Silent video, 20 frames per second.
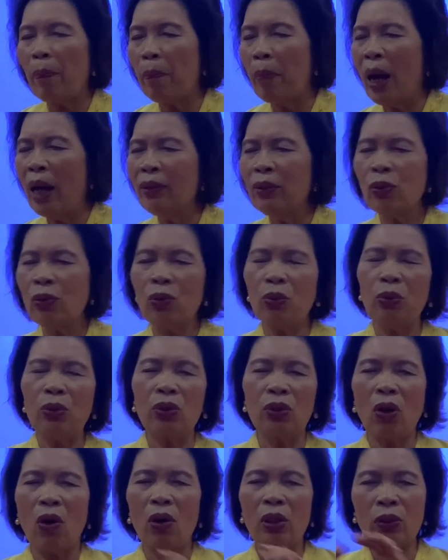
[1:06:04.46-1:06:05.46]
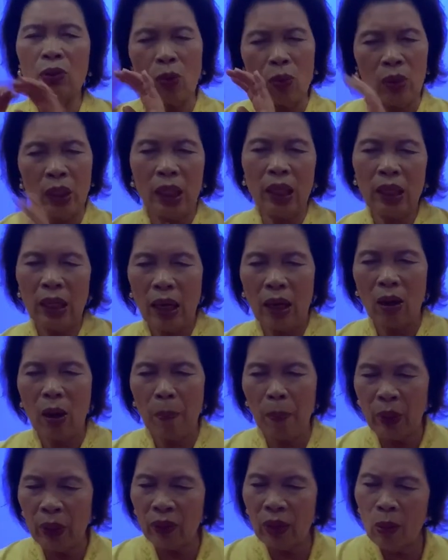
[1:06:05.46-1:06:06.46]
บบ้านสู่ source ตรงนี้นะก็
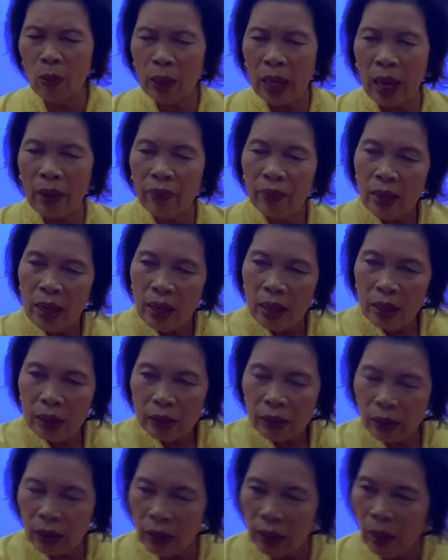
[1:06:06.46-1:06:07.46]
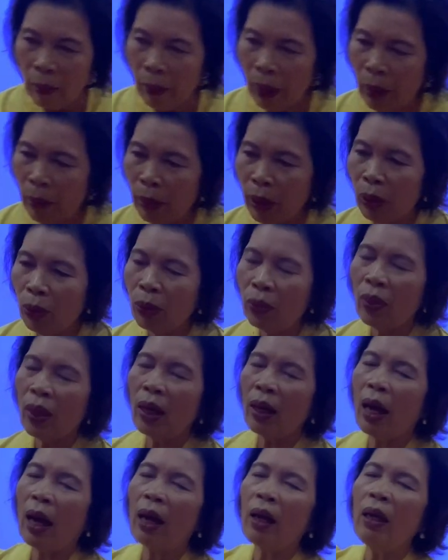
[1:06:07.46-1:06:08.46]
เพื่อต้องการเตรียมให้มนุษย์
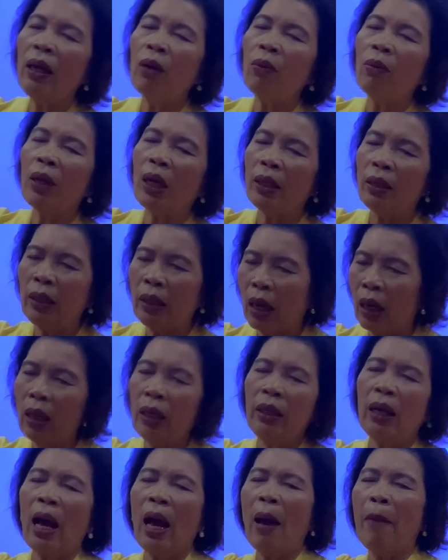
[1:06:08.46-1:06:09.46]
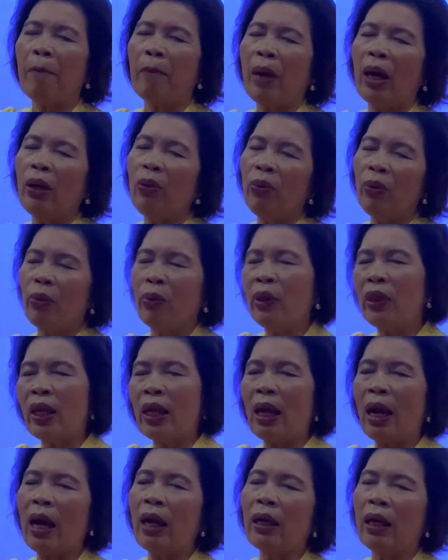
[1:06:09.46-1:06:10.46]
นะคะเรียกว่าเดินหน้าไปวิวัฒ
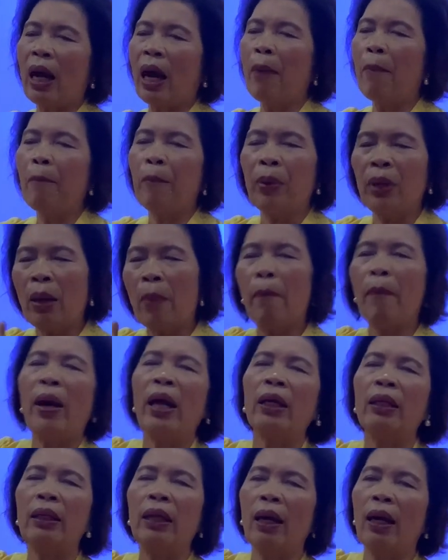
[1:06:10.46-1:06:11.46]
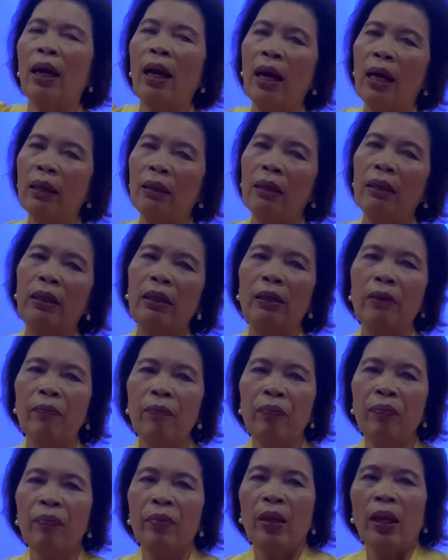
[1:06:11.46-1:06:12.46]
นาการเพื่อไปเนี่ย ห้าดี
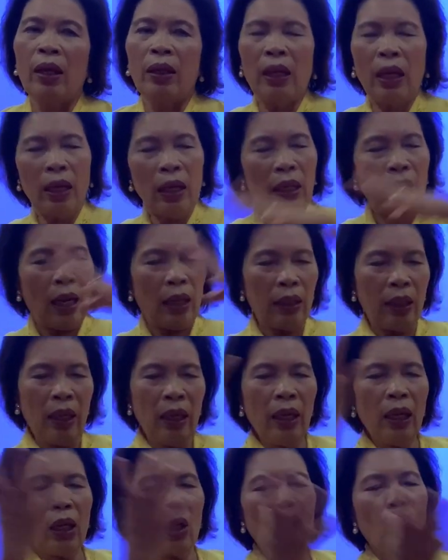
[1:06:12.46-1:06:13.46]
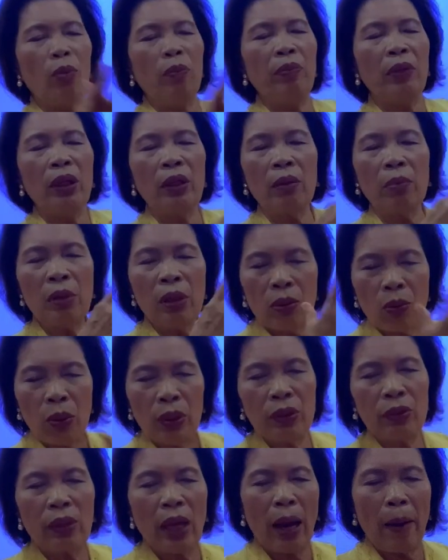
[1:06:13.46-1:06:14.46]
ในขณะที่อีกกลุ่มหนึ่งพวกคน
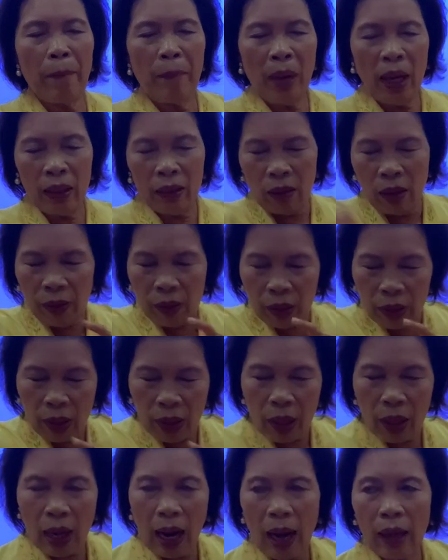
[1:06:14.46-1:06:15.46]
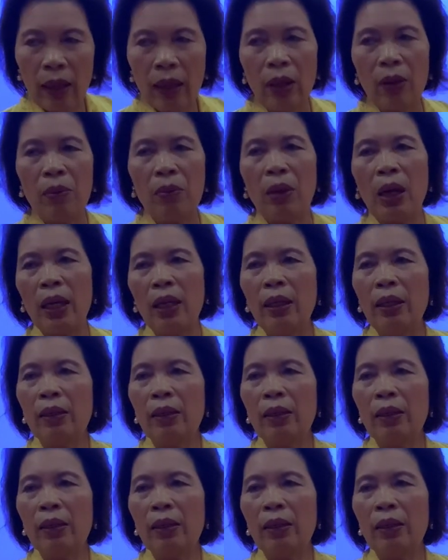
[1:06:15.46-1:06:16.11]
สามัญก็รั้งเอาไว้